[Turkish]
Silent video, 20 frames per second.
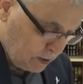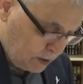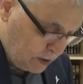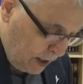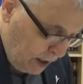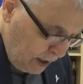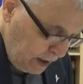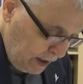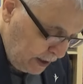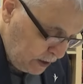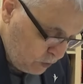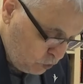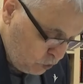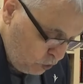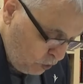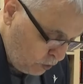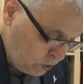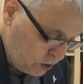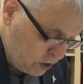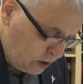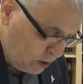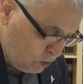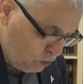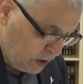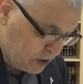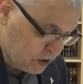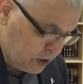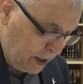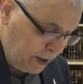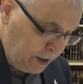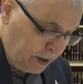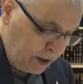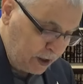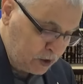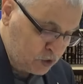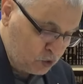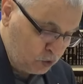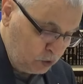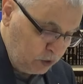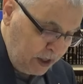Kale diyor ki ve kâne
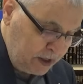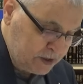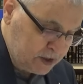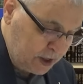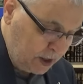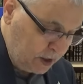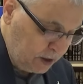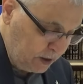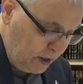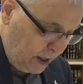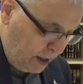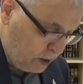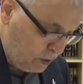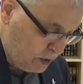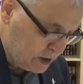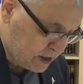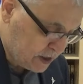Resulullah sallallahu aleyhi ve